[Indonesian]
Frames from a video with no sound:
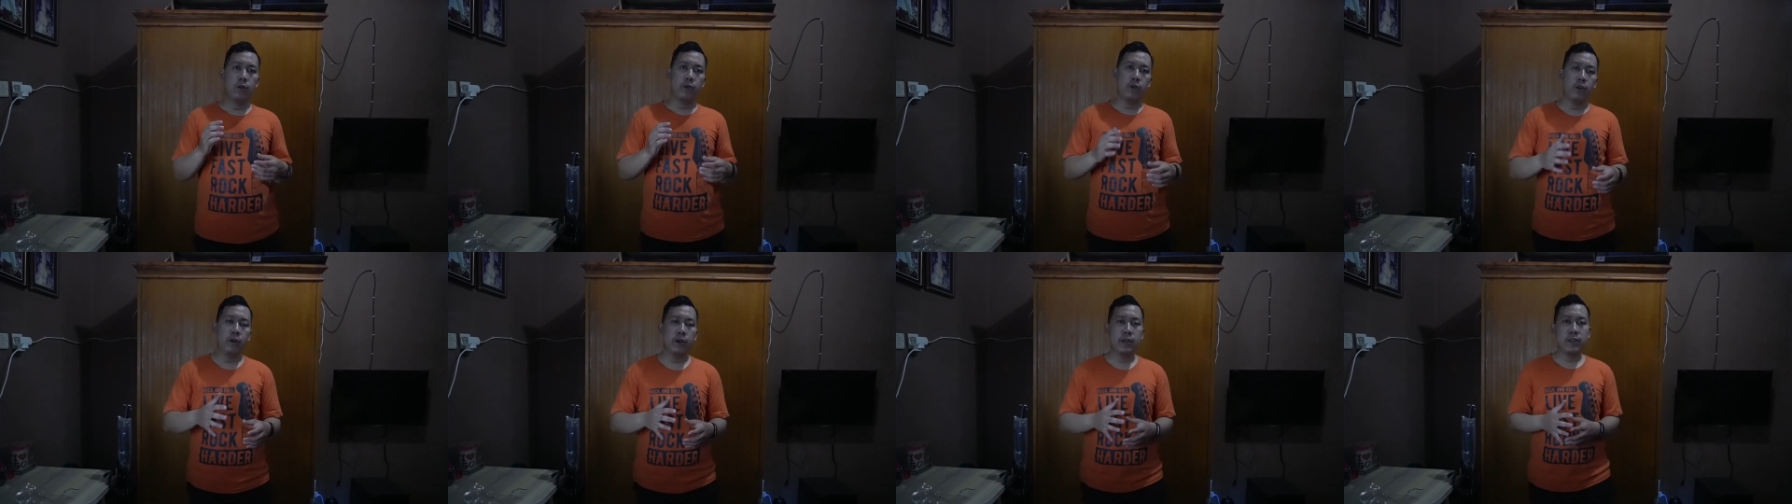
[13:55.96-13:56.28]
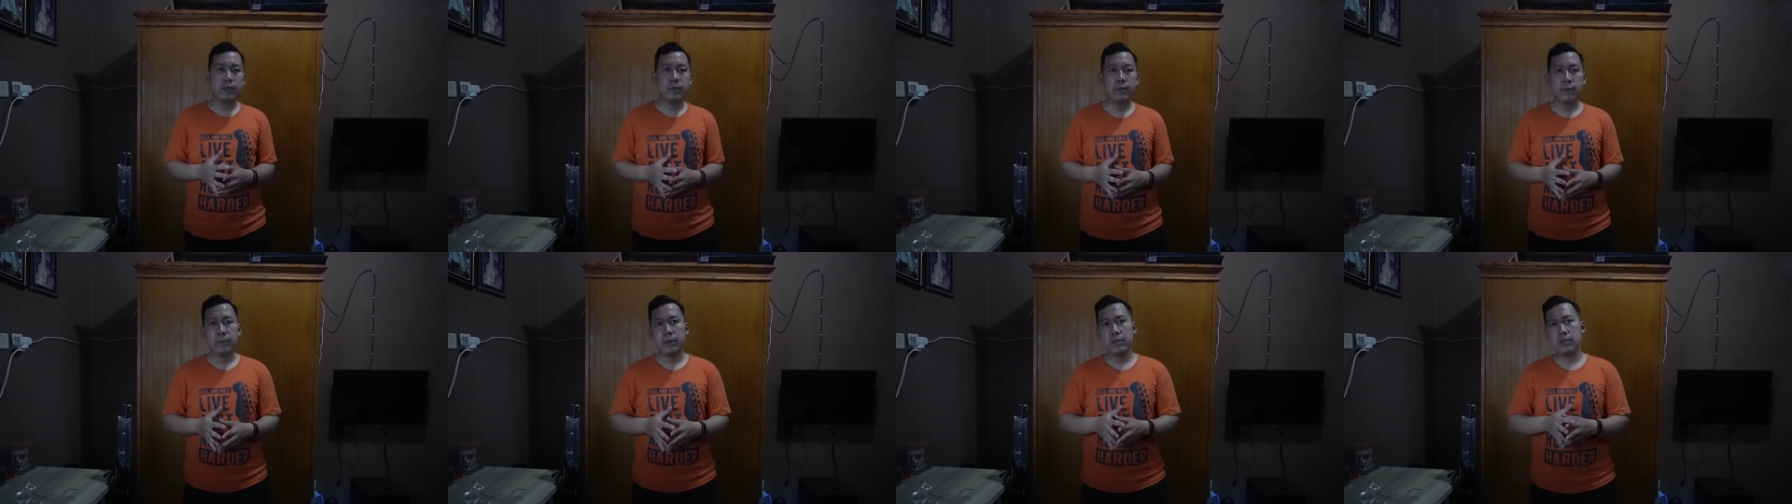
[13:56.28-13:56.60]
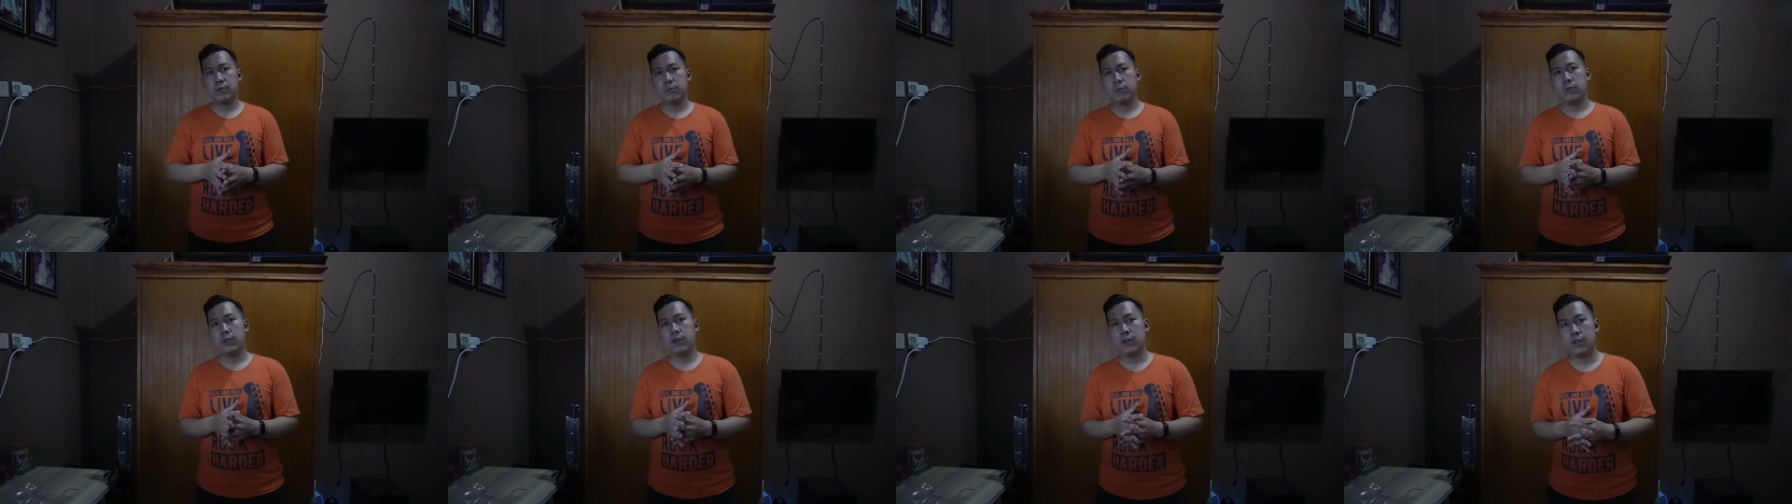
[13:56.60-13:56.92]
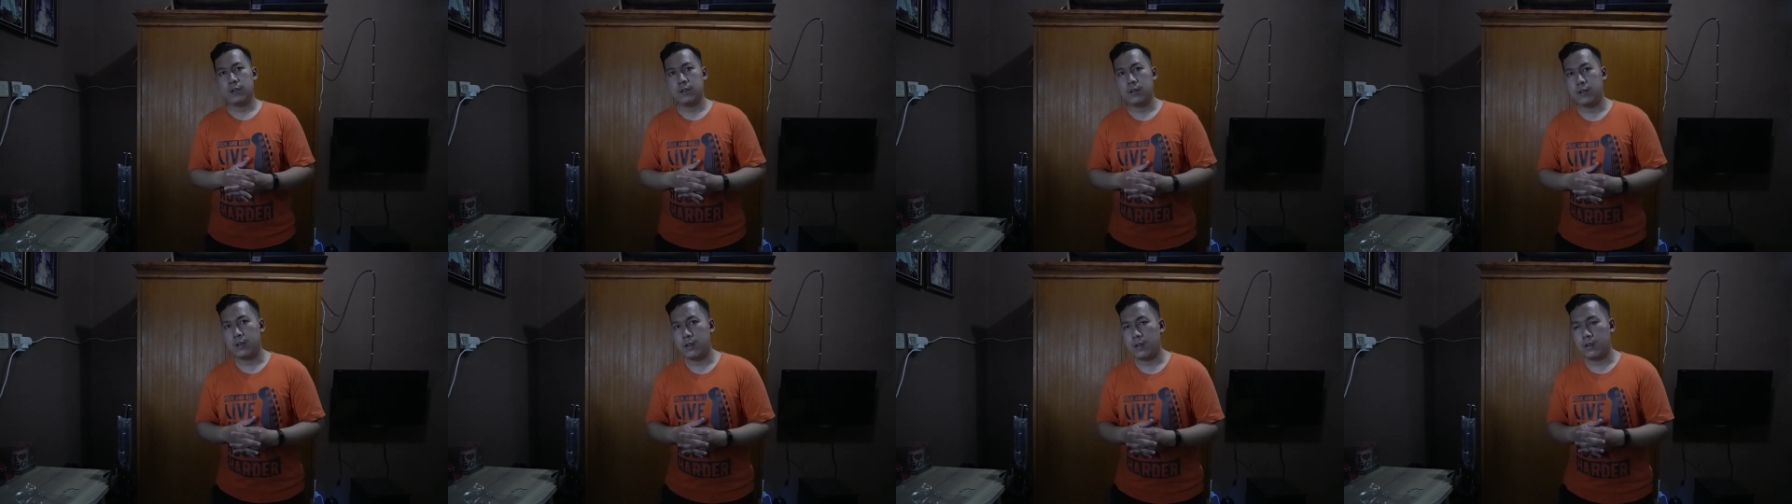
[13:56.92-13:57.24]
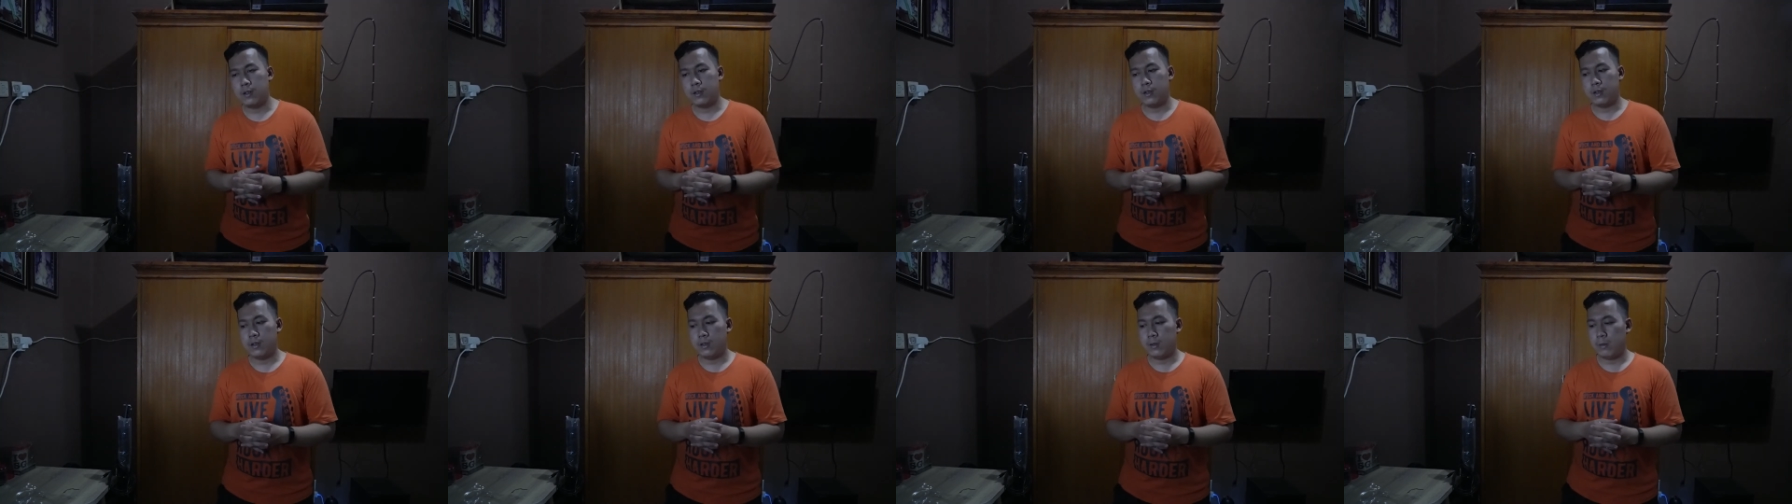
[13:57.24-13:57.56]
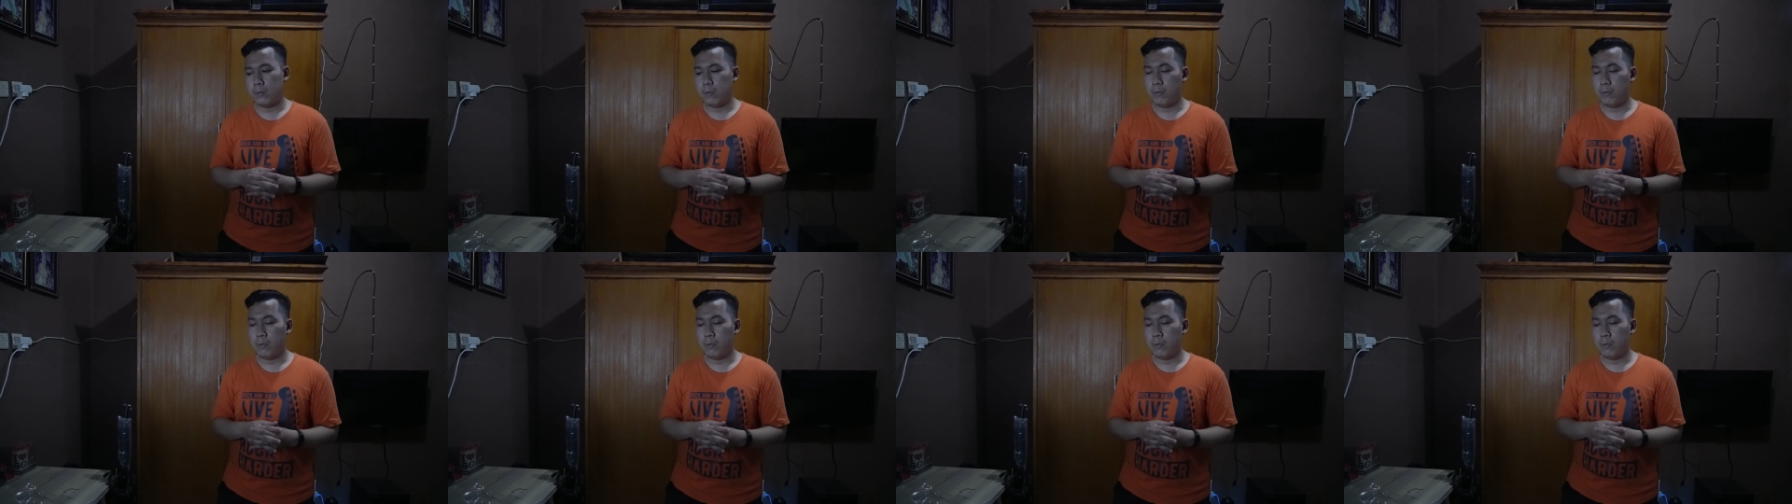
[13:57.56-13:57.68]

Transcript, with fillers: oke okay, teman-teman semua uh,